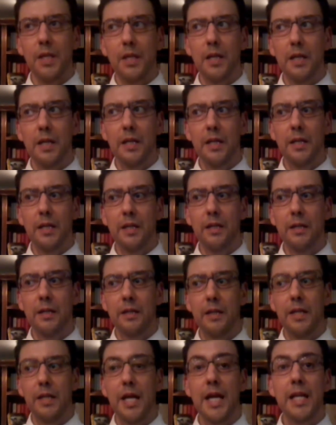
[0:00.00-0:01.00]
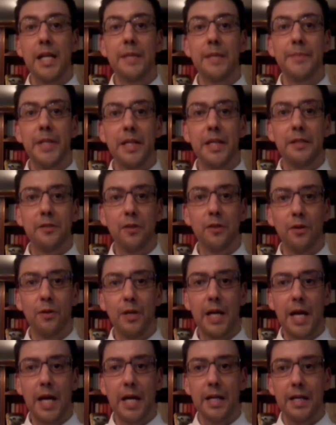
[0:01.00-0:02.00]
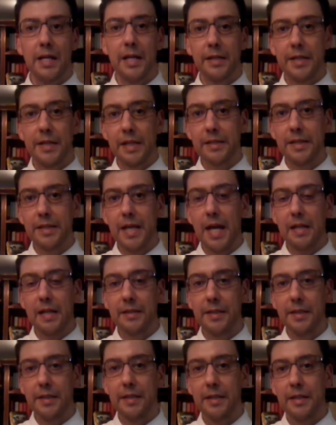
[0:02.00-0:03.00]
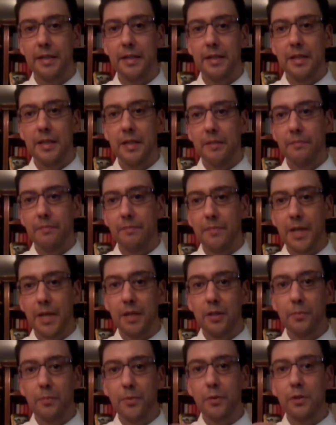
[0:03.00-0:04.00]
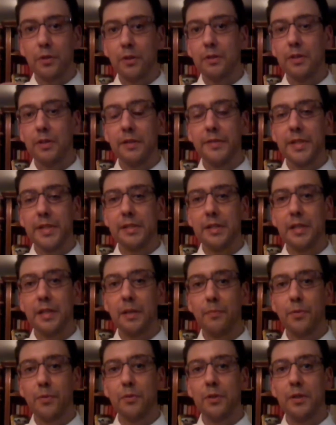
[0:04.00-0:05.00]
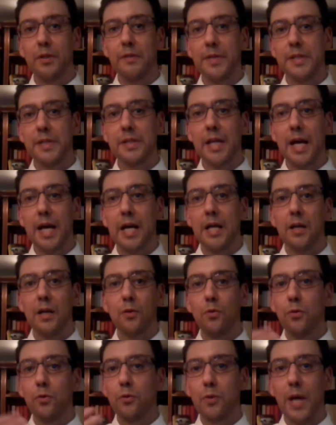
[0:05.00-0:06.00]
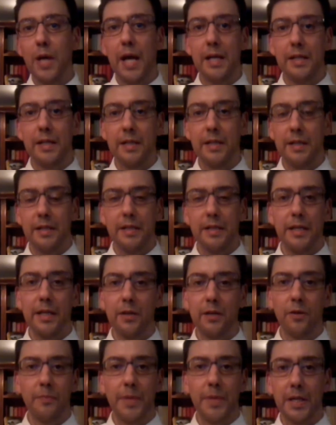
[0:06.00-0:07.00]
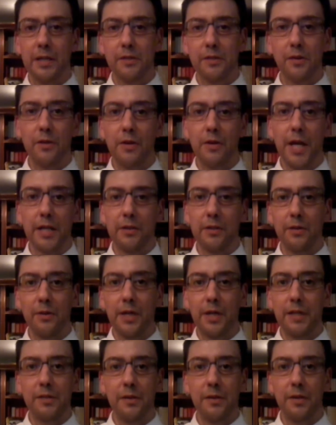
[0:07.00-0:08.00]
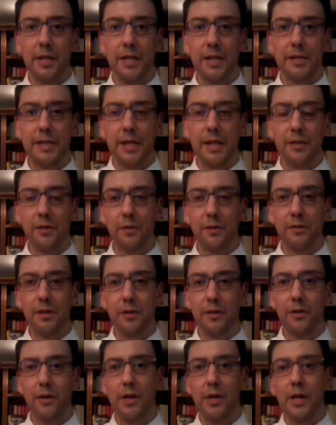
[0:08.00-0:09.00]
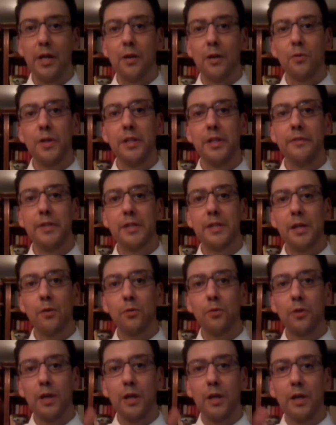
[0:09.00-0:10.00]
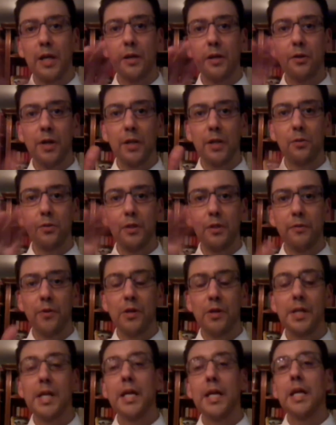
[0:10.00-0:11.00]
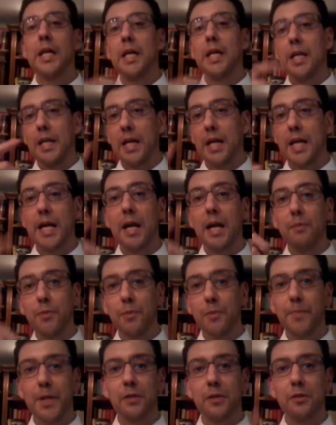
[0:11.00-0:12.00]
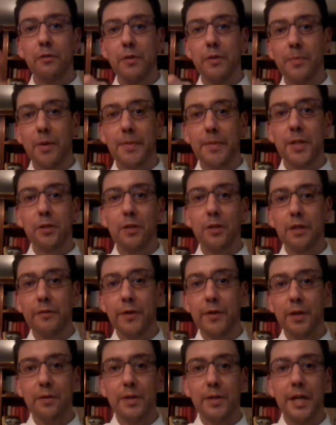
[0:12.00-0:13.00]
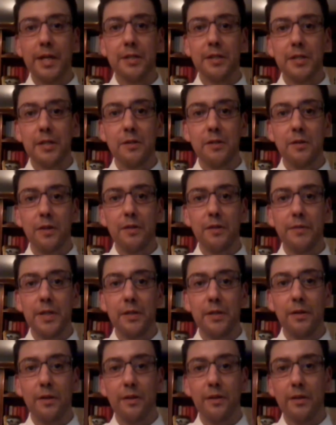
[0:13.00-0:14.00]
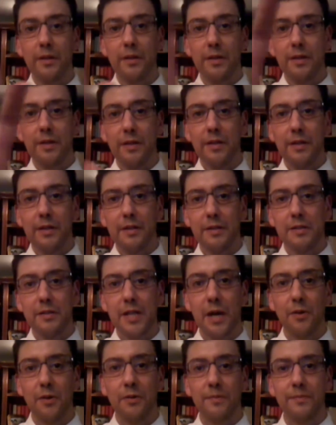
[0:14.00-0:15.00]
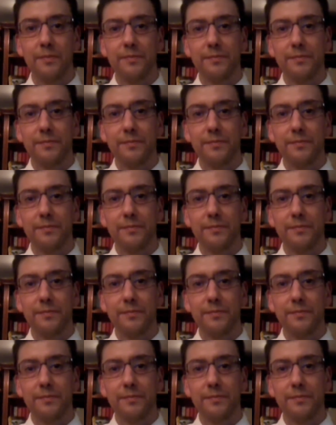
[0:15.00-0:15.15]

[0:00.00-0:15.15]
eh, Elimire Zolla e tanti altri. Da un, punto di vista, da un punto di vista culturale, ecco perché sono ateo, razionalista agnostico. Quindi vi saluto ancora tutti voi e al più presto vi prometto che farò una recensione video. Ciao!